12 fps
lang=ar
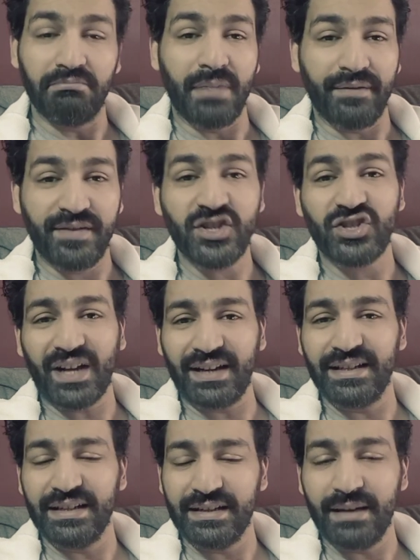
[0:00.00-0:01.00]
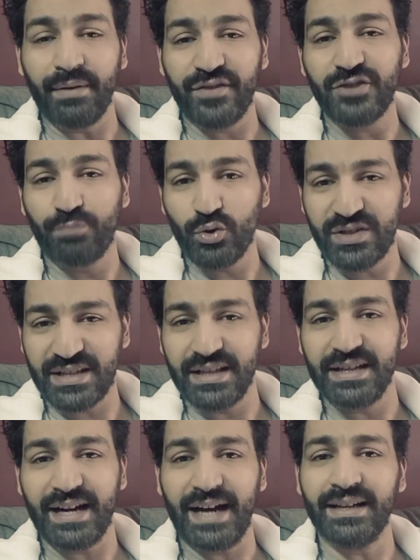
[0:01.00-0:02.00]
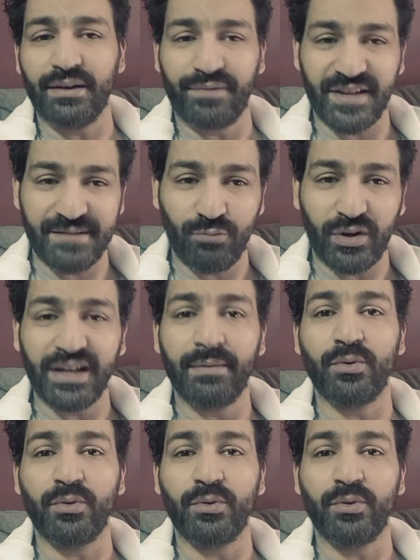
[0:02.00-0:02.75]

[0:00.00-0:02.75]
ما فيش تعليق ما فيش بوست ليا على الفيسبوك الا